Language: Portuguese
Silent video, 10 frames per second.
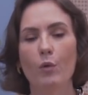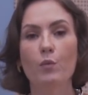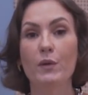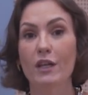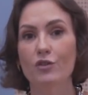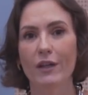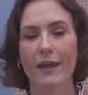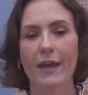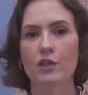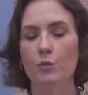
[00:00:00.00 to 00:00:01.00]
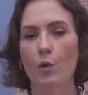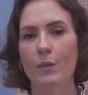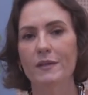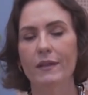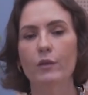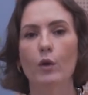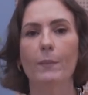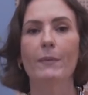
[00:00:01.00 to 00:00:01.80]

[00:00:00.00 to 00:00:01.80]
a bombinha de leite, bomba extratora.